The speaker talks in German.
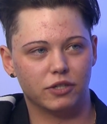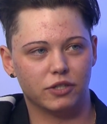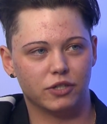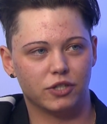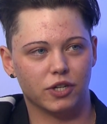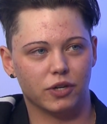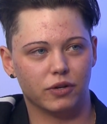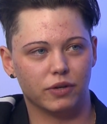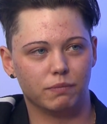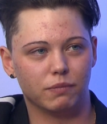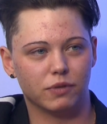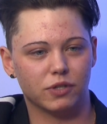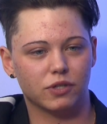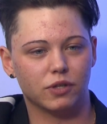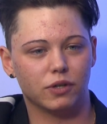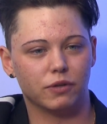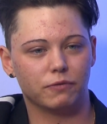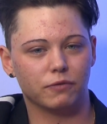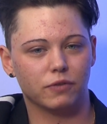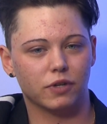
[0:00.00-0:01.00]
Ich schaue immer
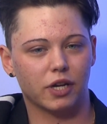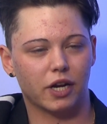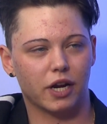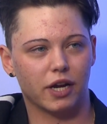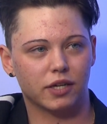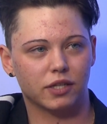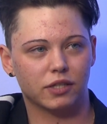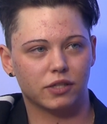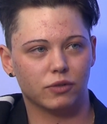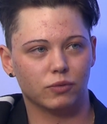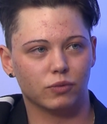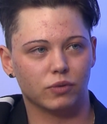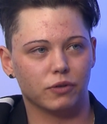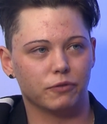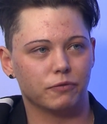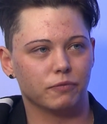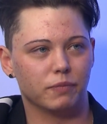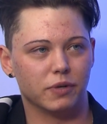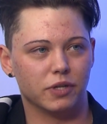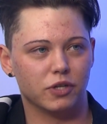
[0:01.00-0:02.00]
so auf den Charakter und
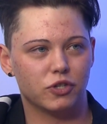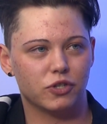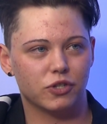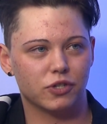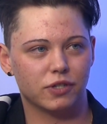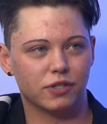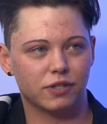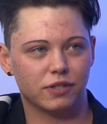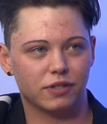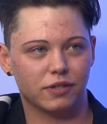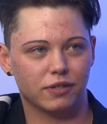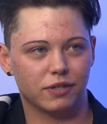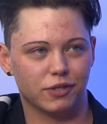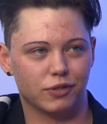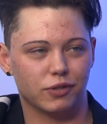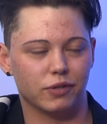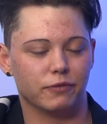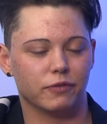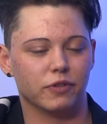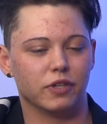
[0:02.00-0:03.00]
auf den Menschen.
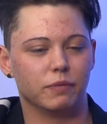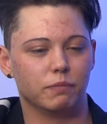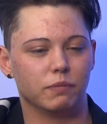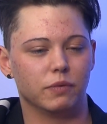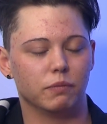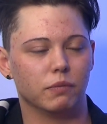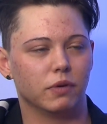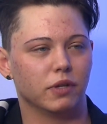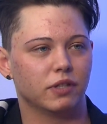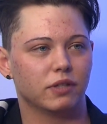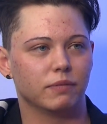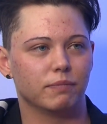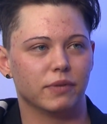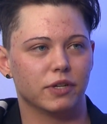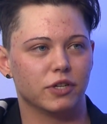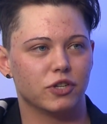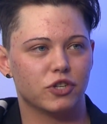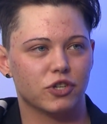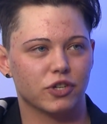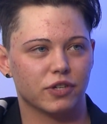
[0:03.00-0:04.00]
Also ich verliebe mich immer in den
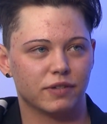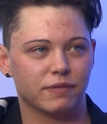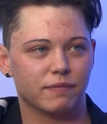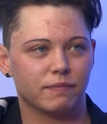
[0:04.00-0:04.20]
Menschen.